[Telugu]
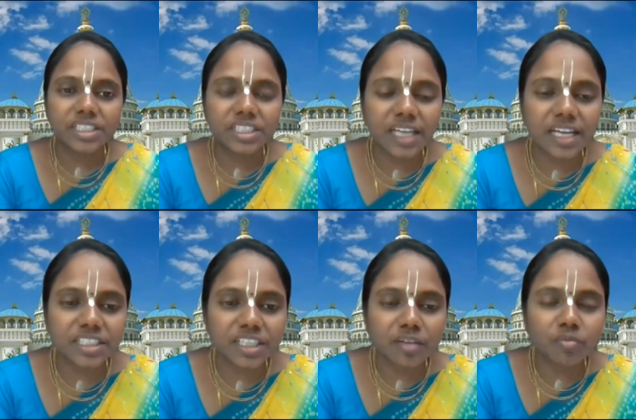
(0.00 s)

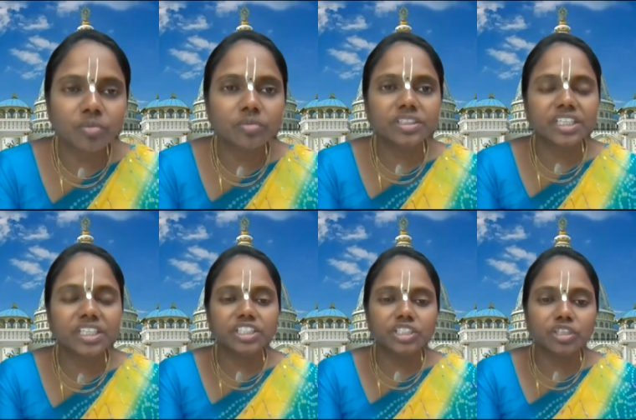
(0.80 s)
శిష్టాష్టకము
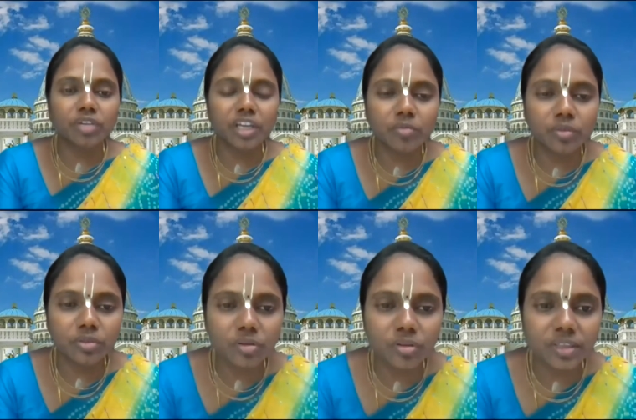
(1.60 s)
చర్చించుకునే
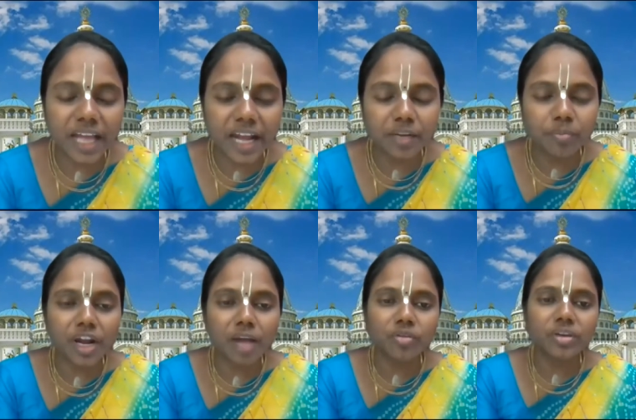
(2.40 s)
ముందు దాని
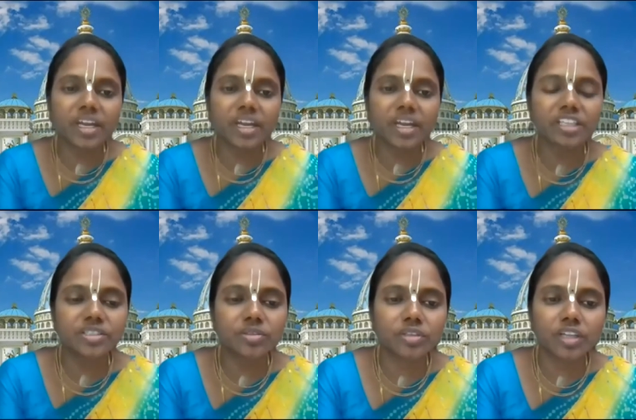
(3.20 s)
ప్రాముఖ్యాన్ని
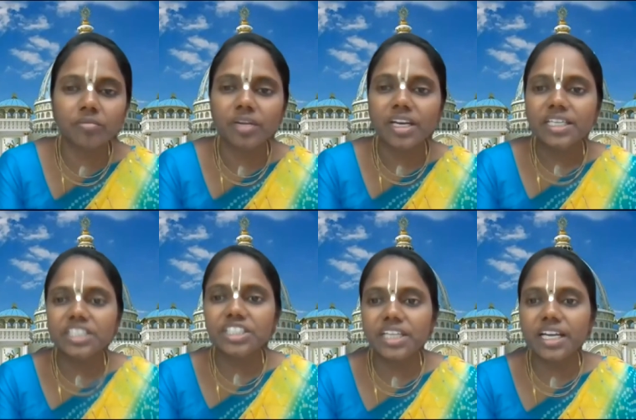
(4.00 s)
తెలుసుకుందాం
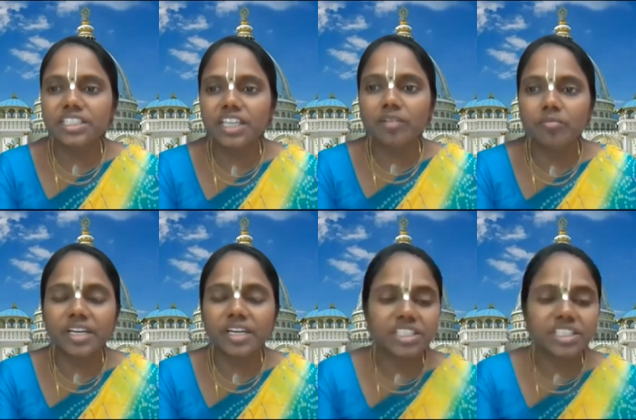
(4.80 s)
శిష్టాష్టకం
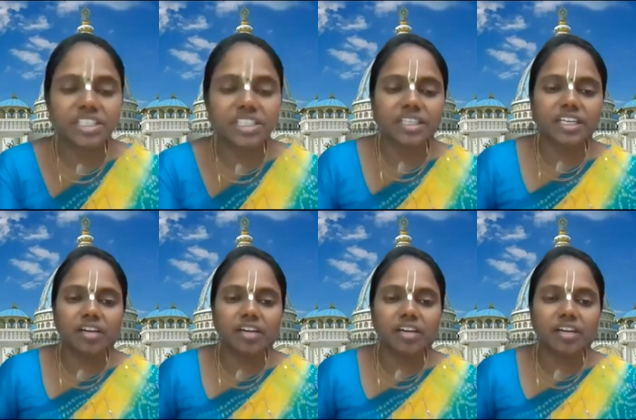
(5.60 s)
రచించింది